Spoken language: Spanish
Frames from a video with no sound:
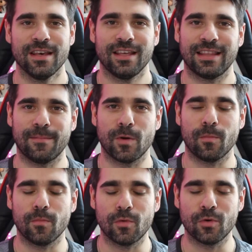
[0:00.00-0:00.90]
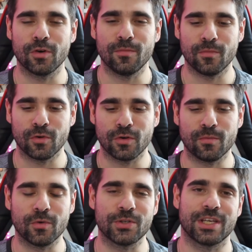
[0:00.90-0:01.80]
Estamos muy, muy,
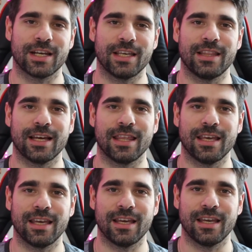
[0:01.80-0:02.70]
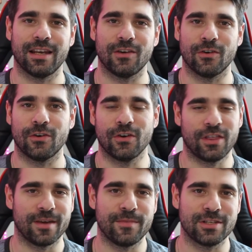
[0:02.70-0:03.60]
muy cerquita de los
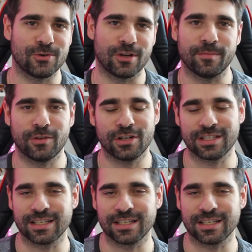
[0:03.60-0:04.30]
10.000 suscriptores,